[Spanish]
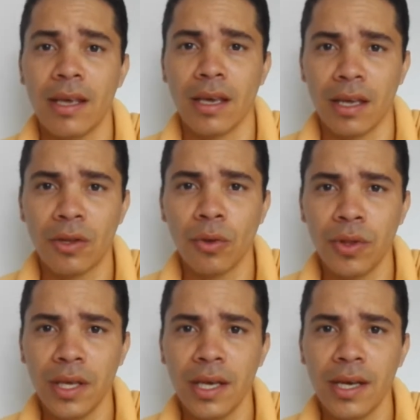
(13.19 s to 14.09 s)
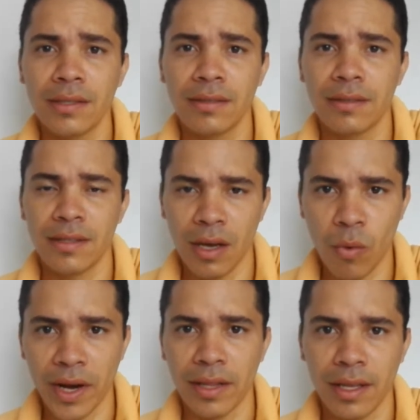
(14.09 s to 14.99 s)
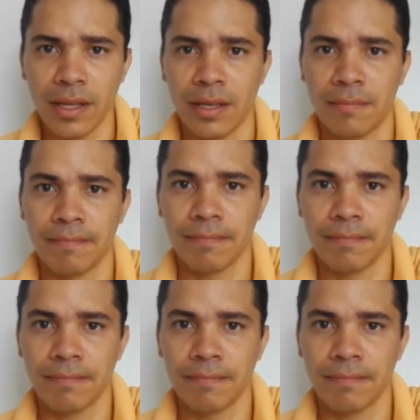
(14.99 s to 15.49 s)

en estos días de cuarentena.